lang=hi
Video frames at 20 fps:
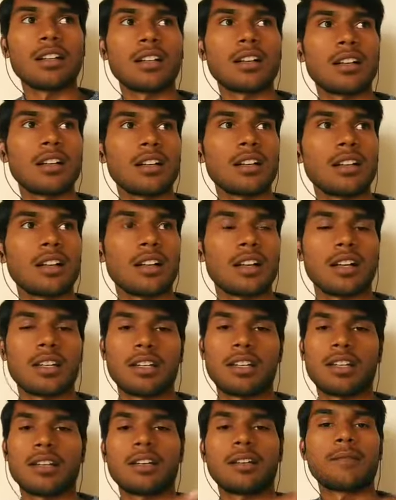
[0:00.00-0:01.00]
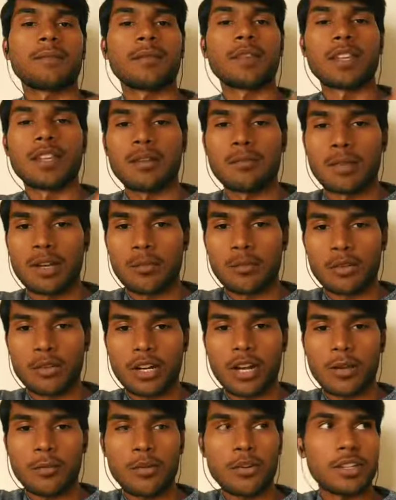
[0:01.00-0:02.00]
हाँ या मैं आपको
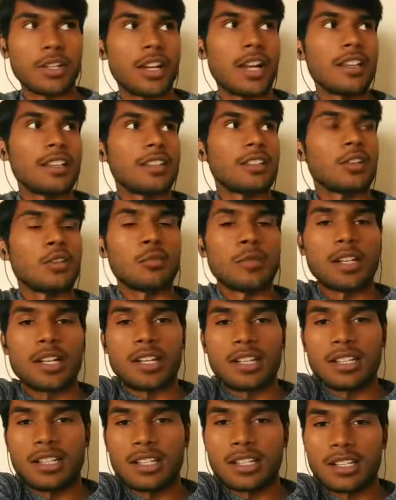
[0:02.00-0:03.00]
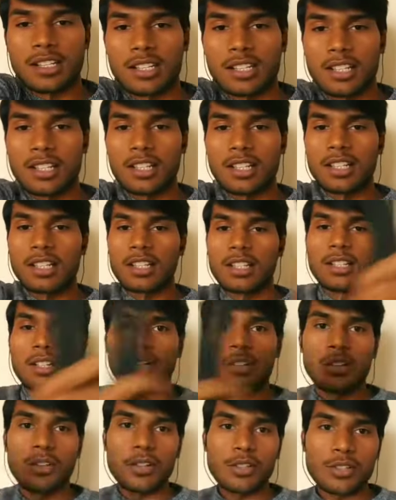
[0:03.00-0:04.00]
ट्राईपॉड दिखाई देता हूँ मेरा
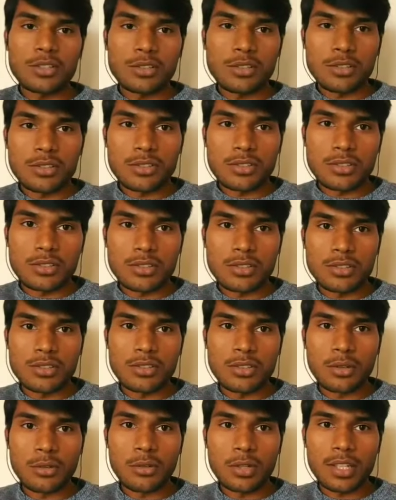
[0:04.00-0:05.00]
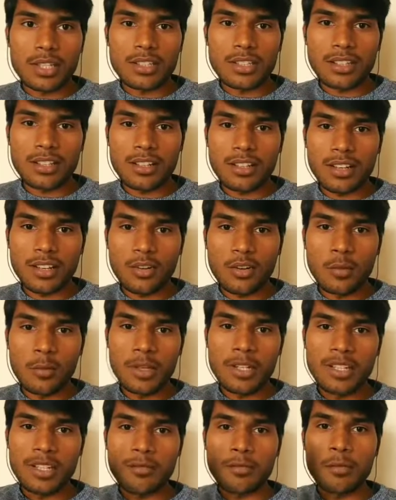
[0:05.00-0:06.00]
और स्लो कैसे करना है कमेंट
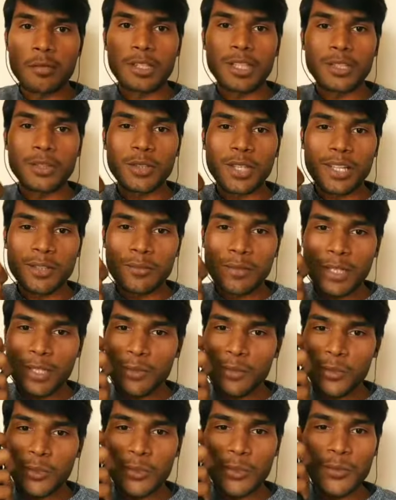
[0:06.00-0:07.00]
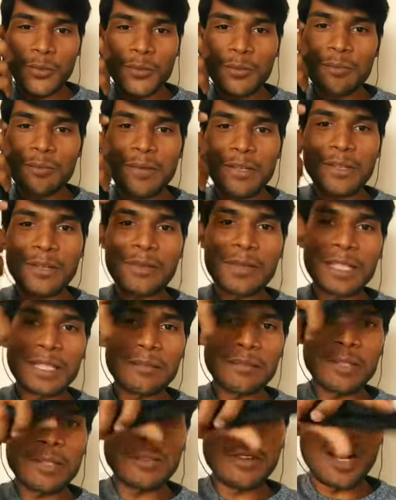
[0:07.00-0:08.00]
ये भी बता दो यार मेरा कुछ मेरे को मतलब
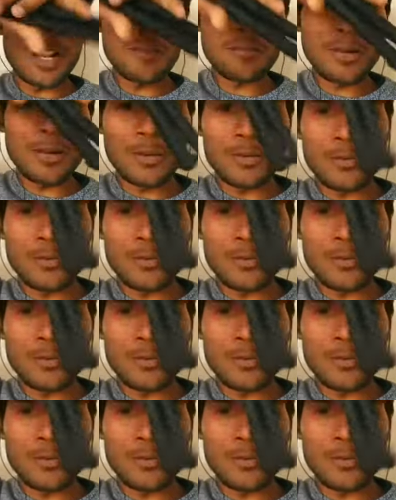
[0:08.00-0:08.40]
बिल्कुल अनपढ़ हूँ मैं